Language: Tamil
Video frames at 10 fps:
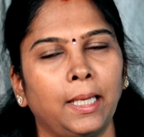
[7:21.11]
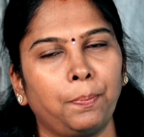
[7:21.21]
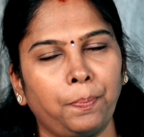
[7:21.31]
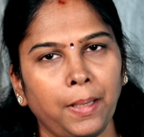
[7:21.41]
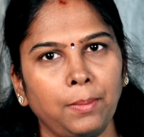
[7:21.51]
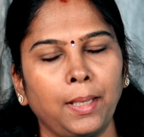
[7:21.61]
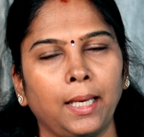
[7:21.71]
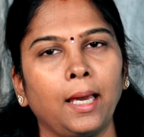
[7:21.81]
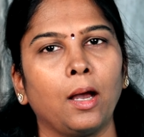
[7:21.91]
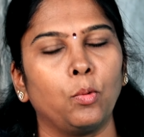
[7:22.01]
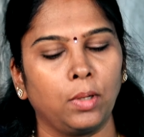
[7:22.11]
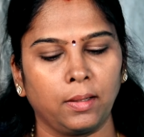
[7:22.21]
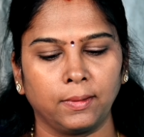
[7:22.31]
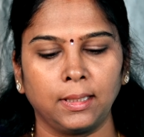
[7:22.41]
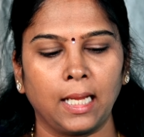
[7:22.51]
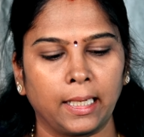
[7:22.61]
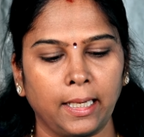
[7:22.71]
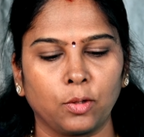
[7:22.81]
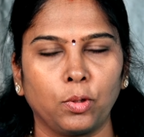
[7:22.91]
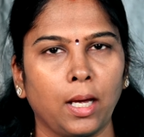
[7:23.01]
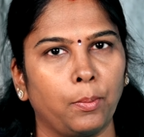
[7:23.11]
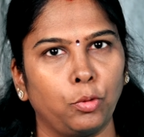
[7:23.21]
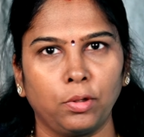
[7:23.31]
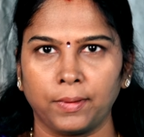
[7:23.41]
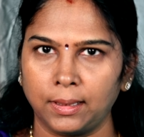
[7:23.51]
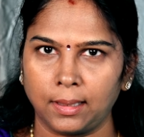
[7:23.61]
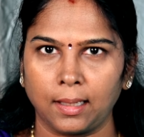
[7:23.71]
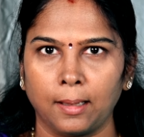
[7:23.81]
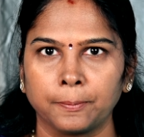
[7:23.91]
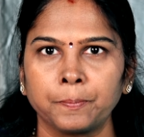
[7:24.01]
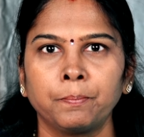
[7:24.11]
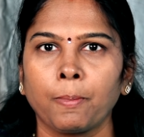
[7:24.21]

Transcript: எப்பயுமே அவங்களுக்கு வந்து நிறையா கூட அமௌண்ட் வந்திருக்கலாம்